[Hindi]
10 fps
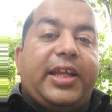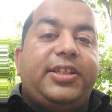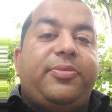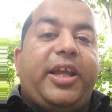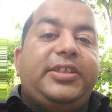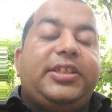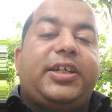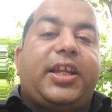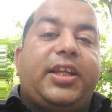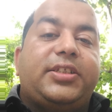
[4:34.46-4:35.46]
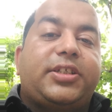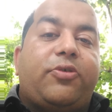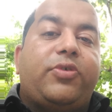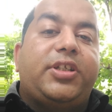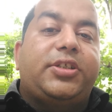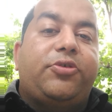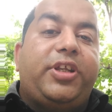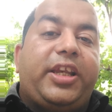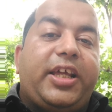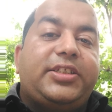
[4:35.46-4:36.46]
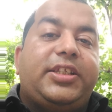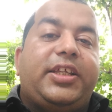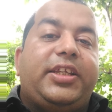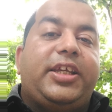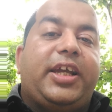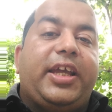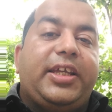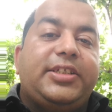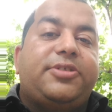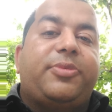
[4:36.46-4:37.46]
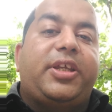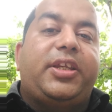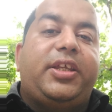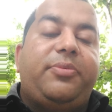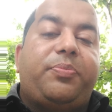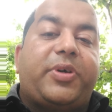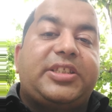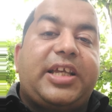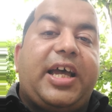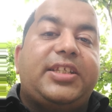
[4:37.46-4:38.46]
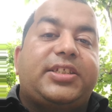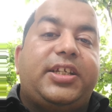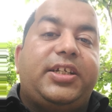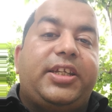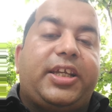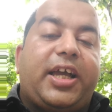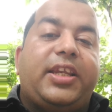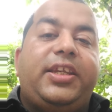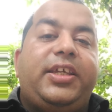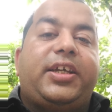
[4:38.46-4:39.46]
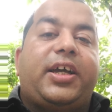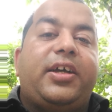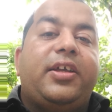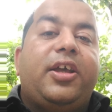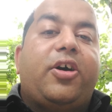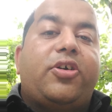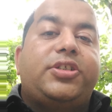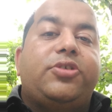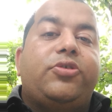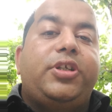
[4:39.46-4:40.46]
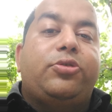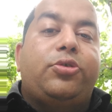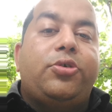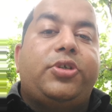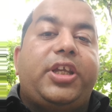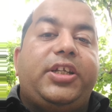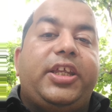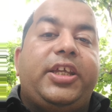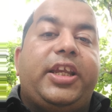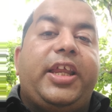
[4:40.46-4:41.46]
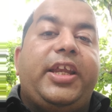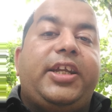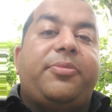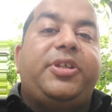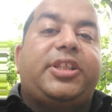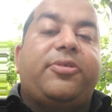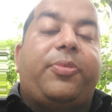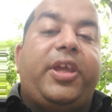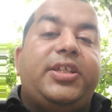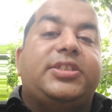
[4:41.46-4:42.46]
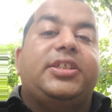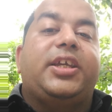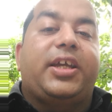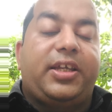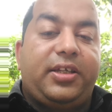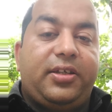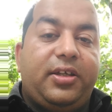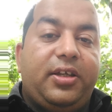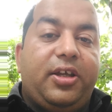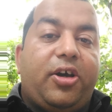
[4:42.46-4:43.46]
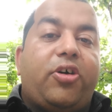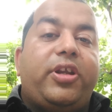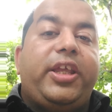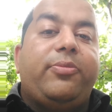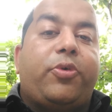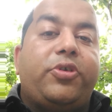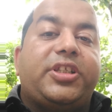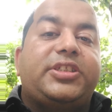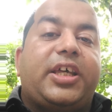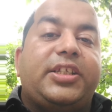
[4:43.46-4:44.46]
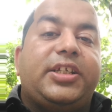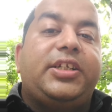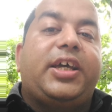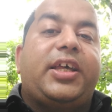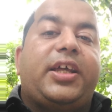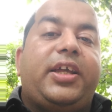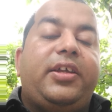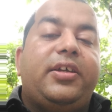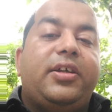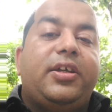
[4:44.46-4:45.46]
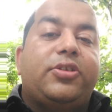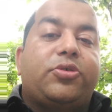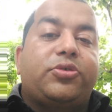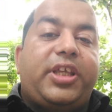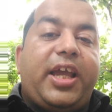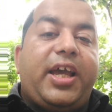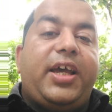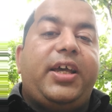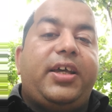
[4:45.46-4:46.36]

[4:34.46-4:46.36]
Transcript: आनंद भाई से कराना चाहूँगा जिन्होंने लक्ष्य ले लिया है इस महीने पचास किट निकालने का और जिन्होंने दो किट इंग्लैंड अभी तक भेज दिया है और एक बहुत अच्छा रिजल्ट आ रहा है तो क्या